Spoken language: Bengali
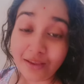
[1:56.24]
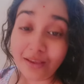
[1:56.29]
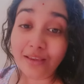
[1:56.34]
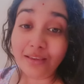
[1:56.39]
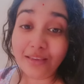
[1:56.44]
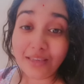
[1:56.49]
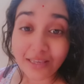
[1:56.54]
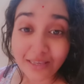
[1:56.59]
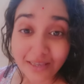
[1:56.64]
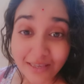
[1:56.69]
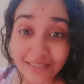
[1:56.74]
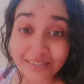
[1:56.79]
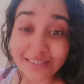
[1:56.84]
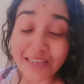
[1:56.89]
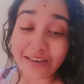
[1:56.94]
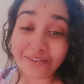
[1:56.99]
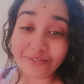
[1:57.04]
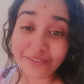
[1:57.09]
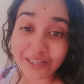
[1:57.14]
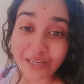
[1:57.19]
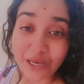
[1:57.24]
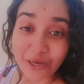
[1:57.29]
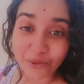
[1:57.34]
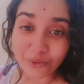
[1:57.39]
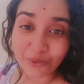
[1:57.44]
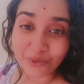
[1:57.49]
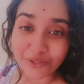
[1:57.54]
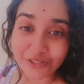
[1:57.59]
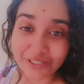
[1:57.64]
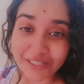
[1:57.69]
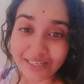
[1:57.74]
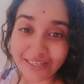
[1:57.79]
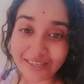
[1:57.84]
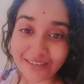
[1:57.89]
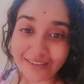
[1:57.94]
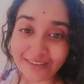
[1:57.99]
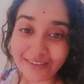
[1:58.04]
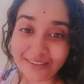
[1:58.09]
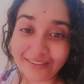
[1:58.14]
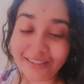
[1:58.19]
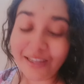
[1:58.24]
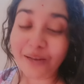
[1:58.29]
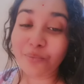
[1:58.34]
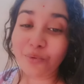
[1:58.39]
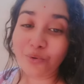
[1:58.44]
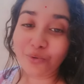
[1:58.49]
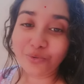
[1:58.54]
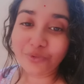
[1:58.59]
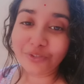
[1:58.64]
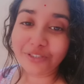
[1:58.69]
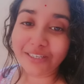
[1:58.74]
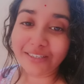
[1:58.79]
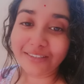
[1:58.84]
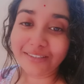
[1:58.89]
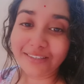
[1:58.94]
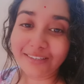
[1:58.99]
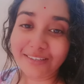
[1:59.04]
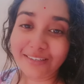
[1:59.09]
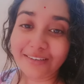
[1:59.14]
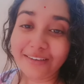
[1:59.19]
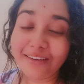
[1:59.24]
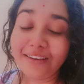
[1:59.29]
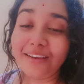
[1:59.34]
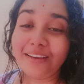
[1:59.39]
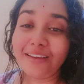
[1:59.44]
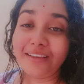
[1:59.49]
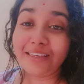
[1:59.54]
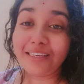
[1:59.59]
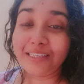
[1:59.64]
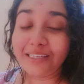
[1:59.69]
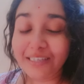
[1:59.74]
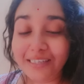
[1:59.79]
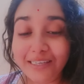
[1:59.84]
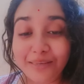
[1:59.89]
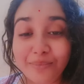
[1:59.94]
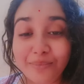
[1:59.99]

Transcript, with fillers: কি কি সানভিকা করছে তার বনুর সাথে কি কি